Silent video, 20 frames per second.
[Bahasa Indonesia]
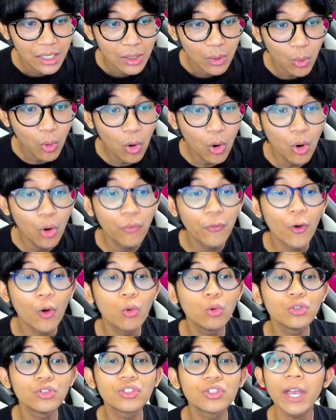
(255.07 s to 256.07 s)
Oh,
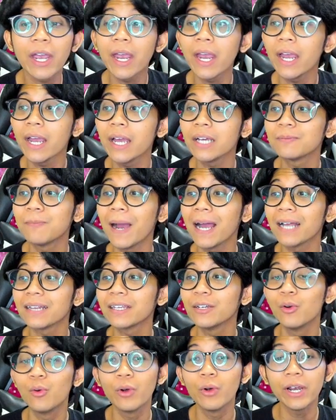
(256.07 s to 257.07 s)
fokus sesh.
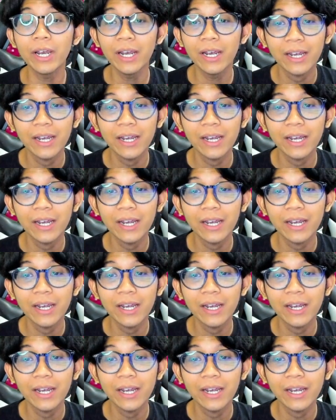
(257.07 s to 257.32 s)
Mati dong gue.